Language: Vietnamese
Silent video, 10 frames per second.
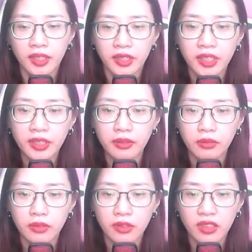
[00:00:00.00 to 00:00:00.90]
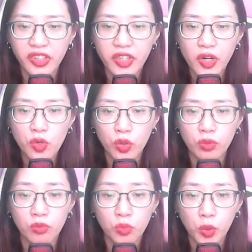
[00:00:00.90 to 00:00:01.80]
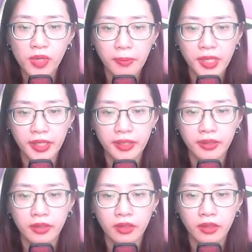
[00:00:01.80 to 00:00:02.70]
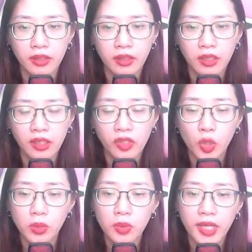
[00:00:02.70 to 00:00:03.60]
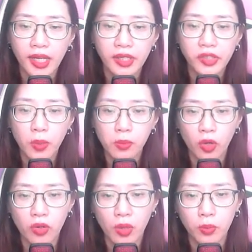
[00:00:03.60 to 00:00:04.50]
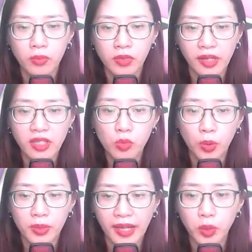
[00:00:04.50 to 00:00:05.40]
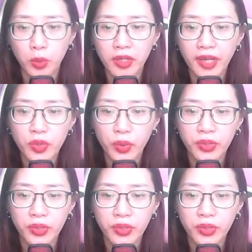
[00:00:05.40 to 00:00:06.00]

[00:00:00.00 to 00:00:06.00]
Thương, người rốt cuộc muốn làm gì? Cùng lúc này trong lỗ hổng lại có một đại thủ khác nhô